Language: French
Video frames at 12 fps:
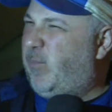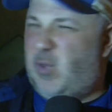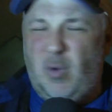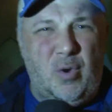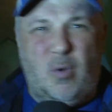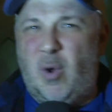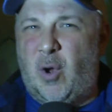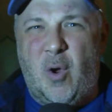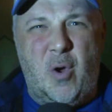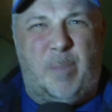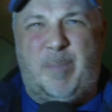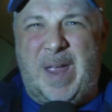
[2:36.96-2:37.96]

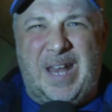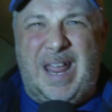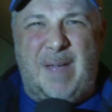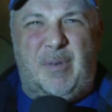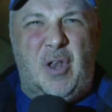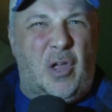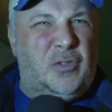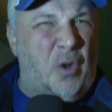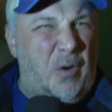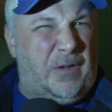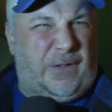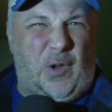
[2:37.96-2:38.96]
Douloureux, pénible. Le
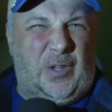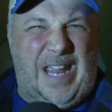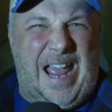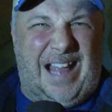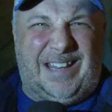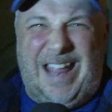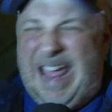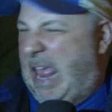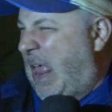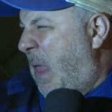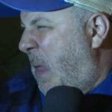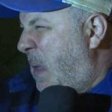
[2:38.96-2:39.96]
2 sur des harnais.
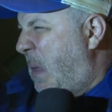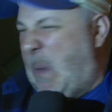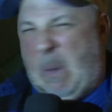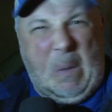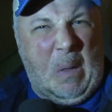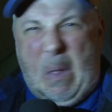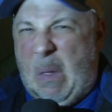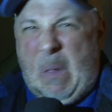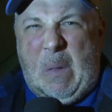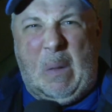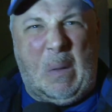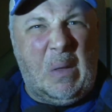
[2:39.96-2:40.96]
Euh,
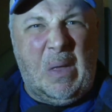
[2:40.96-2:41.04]
euh.